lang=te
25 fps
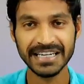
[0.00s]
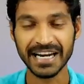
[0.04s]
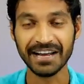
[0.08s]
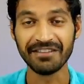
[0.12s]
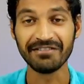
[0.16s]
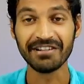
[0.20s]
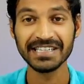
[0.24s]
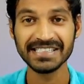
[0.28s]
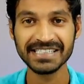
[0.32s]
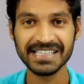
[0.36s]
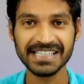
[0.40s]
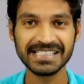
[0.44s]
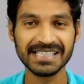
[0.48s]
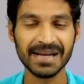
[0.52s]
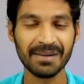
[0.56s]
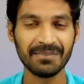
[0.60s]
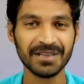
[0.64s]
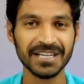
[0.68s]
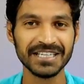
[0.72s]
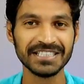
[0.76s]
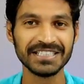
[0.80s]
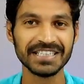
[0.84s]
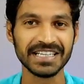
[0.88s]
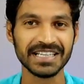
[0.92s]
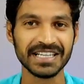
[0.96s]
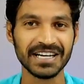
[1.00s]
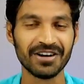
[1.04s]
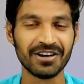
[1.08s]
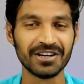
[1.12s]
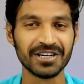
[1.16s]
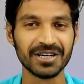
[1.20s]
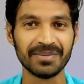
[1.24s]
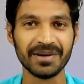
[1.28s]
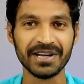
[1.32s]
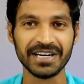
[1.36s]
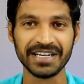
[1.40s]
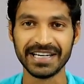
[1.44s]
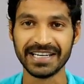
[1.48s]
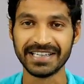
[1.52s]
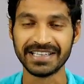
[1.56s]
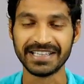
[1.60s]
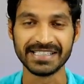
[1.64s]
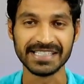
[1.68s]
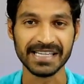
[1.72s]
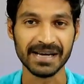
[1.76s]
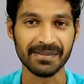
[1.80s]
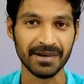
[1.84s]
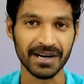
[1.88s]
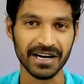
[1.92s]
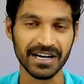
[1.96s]
డివైస్కి సంబంధించింది కాబట్టి మీరు
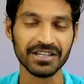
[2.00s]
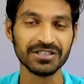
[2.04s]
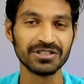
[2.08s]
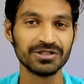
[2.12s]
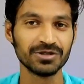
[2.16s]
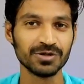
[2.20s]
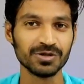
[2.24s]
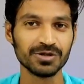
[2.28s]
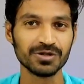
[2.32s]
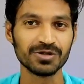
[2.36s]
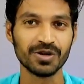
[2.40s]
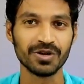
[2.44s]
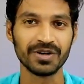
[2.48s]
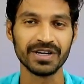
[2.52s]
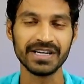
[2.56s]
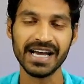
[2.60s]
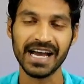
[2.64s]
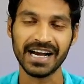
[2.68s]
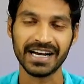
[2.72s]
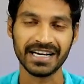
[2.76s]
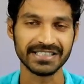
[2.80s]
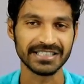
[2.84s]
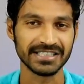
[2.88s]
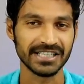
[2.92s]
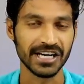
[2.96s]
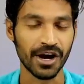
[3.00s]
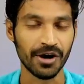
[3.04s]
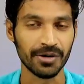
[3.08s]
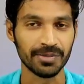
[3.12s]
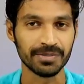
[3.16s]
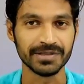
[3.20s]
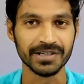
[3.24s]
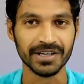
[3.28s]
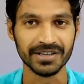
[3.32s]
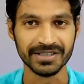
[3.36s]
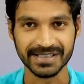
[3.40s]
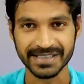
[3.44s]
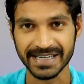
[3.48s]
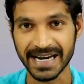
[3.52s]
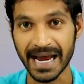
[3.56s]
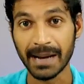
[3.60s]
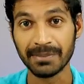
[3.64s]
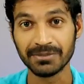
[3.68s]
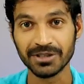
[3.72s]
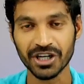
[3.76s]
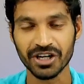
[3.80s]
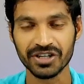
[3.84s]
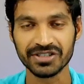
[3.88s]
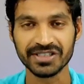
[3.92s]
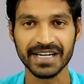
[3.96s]
ఎంతసేపు అన్నా చూసుకొని అక్కడ స్నాప్
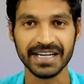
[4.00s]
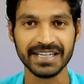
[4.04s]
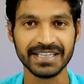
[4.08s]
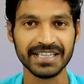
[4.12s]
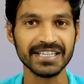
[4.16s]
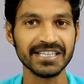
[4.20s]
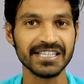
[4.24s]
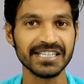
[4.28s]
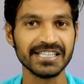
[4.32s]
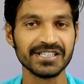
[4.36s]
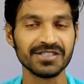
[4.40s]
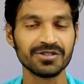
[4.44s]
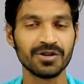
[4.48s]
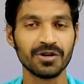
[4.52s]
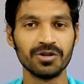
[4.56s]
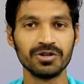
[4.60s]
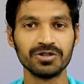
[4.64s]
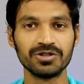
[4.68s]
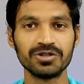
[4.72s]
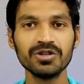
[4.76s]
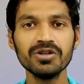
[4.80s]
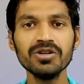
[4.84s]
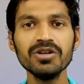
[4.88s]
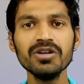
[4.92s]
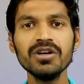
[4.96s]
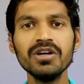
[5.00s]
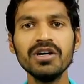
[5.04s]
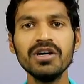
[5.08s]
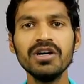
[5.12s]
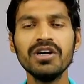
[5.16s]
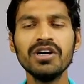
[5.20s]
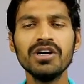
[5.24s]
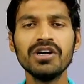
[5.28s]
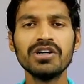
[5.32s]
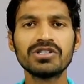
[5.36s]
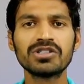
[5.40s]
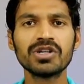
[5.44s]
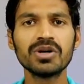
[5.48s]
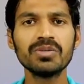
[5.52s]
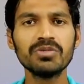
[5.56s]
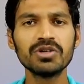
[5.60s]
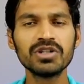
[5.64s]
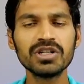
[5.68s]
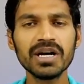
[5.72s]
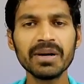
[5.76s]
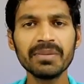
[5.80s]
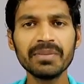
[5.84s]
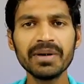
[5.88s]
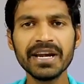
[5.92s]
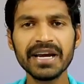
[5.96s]
స్నాప్ షాట్స్ అయితే తీసుకోవచ్చు సో
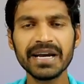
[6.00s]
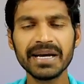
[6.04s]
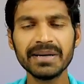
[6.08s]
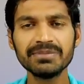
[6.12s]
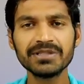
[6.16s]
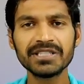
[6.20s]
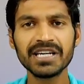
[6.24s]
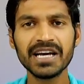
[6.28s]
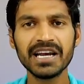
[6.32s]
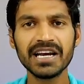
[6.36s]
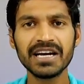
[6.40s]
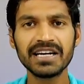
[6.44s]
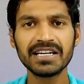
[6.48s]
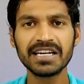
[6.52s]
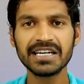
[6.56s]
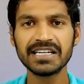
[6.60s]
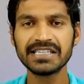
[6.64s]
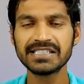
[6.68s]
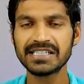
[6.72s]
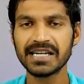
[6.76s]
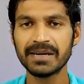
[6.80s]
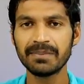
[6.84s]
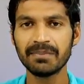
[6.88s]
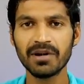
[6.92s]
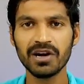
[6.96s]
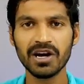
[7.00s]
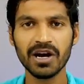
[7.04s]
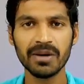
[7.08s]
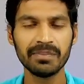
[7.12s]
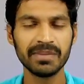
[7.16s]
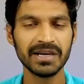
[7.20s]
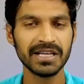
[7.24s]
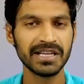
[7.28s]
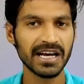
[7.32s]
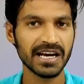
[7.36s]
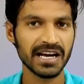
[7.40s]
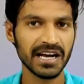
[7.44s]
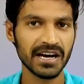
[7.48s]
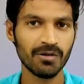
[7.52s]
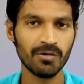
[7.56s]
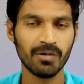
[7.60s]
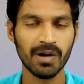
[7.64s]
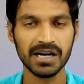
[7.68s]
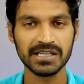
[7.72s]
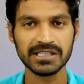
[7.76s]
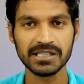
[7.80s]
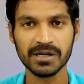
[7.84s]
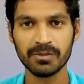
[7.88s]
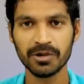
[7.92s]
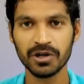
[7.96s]
ముందుగా మీరు ఏం చేయాలంటే సింపుల్గా మీ దగ్గర
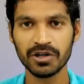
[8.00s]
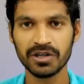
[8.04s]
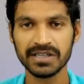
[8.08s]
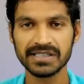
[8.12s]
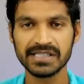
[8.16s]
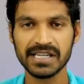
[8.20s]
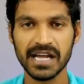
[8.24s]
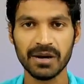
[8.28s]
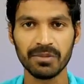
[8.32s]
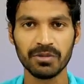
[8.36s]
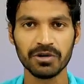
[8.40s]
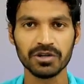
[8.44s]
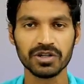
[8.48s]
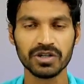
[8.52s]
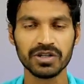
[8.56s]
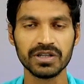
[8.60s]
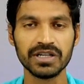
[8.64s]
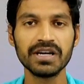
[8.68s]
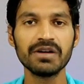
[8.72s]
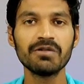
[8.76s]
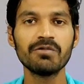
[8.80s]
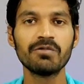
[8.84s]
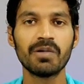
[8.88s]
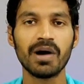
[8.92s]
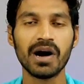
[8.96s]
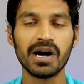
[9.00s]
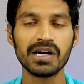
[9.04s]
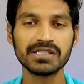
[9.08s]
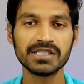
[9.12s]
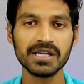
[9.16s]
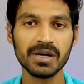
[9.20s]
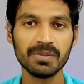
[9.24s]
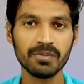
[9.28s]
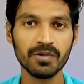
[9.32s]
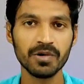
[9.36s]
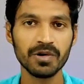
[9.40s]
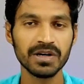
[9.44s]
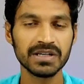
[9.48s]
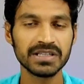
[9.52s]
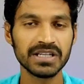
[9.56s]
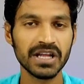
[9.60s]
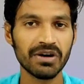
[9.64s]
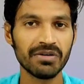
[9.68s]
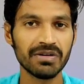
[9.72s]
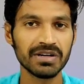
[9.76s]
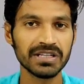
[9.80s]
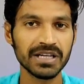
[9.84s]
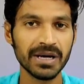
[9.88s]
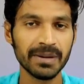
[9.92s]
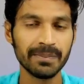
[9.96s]
వాట్సాప్ ఉంటే సరిపోతుంది వాట్సాప్ ఉన్న
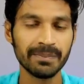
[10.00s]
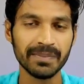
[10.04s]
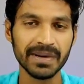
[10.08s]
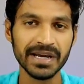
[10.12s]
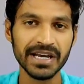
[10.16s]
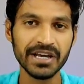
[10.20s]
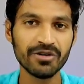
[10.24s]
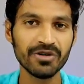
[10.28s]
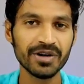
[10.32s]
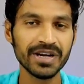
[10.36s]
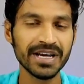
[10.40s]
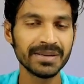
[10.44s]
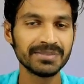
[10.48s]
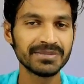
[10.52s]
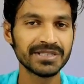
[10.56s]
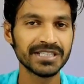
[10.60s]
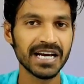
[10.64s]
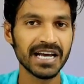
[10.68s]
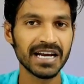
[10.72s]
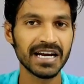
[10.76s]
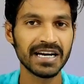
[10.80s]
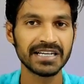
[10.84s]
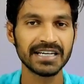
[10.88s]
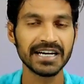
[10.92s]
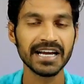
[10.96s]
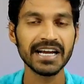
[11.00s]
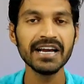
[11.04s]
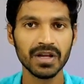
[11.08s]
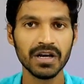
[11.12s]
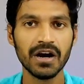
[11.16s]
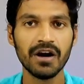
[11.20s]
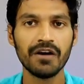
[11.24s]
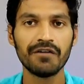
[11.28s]
తర్వాత మీరు ఏం చేయాలంటే